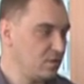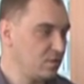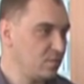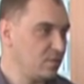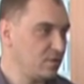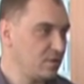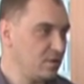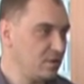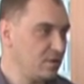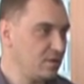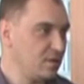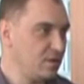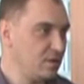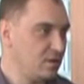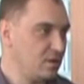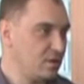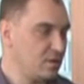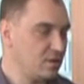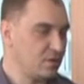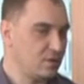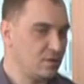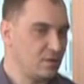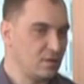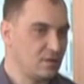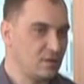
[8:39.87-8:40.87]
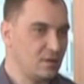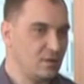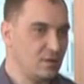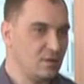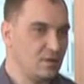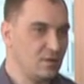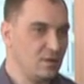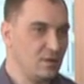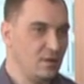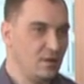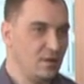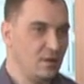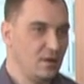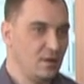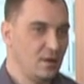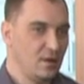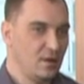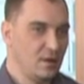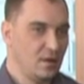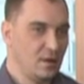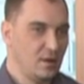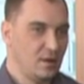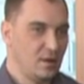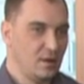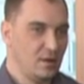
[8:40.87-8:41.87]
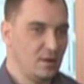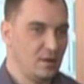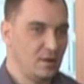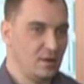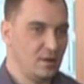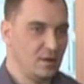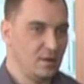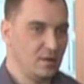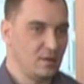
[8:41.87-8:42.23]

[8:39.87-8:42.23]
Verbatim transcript: już prezydenta Lecha Kaczyńskiego. Y,